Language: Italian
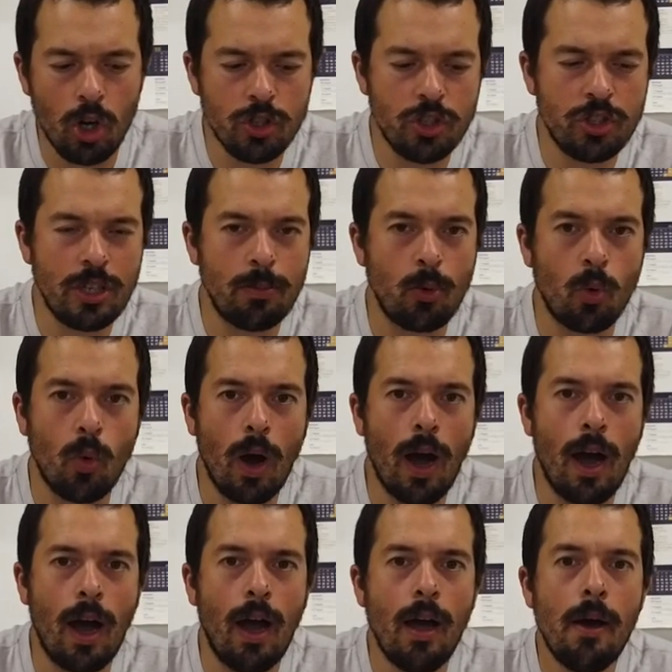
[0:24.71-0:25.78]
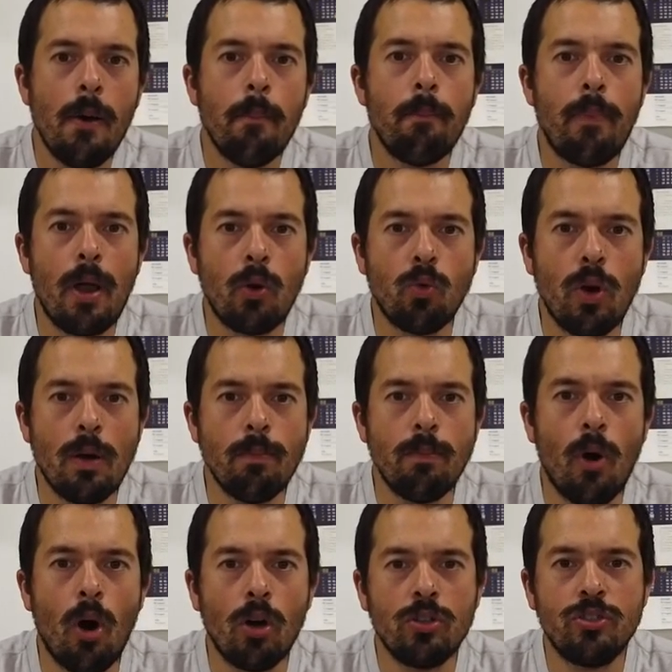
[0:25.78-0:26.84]
Oggi siamo qua per un
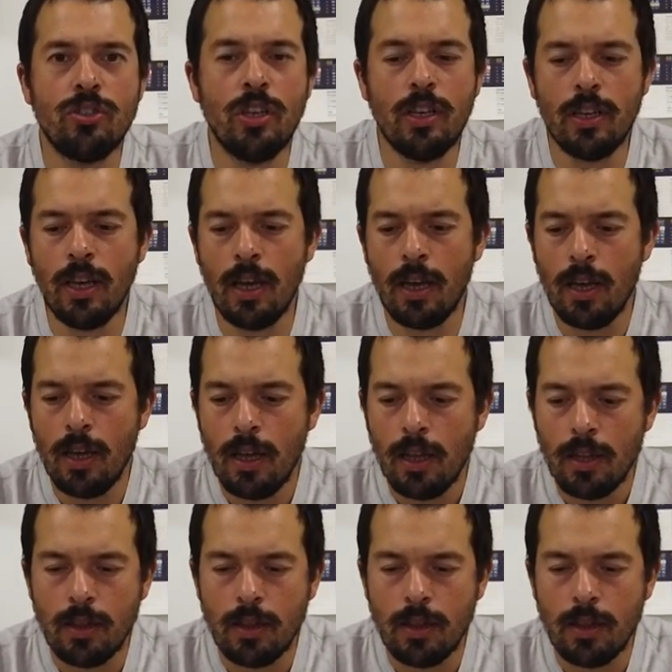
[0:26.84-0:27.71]
unboxing